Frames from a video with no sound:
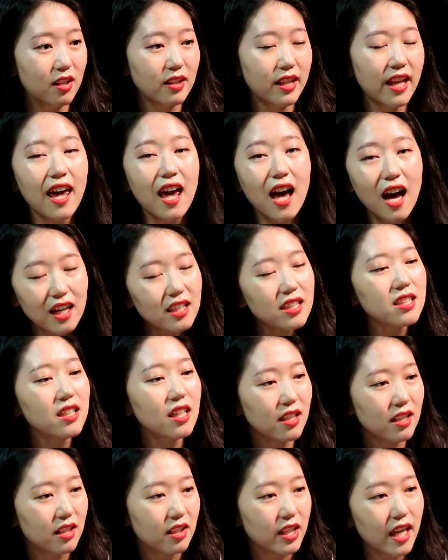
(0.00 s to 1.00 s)
태양이
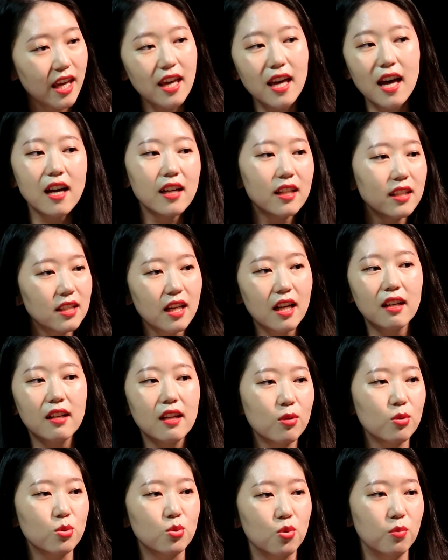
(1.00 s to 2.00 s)
짱이에요. 태양을
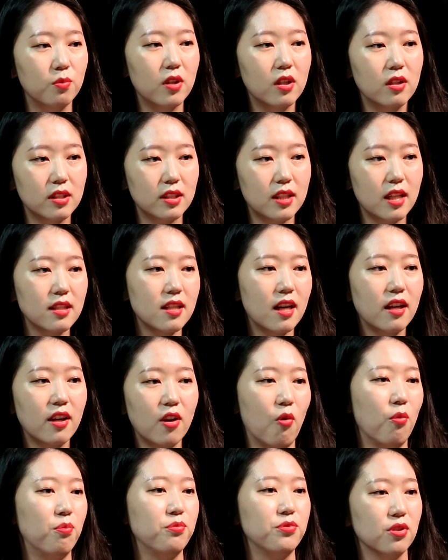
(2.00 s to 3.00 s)
따라올 조명은 세상에
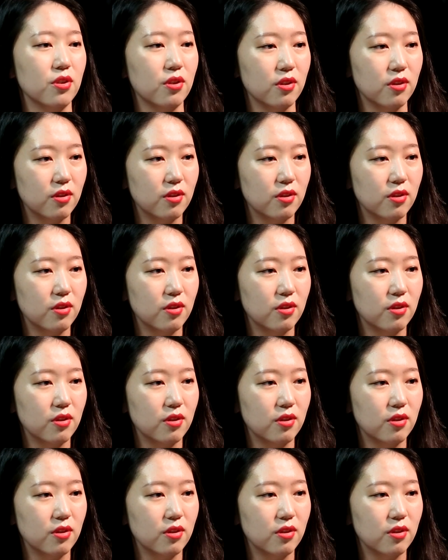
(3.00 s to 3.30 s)
없어요.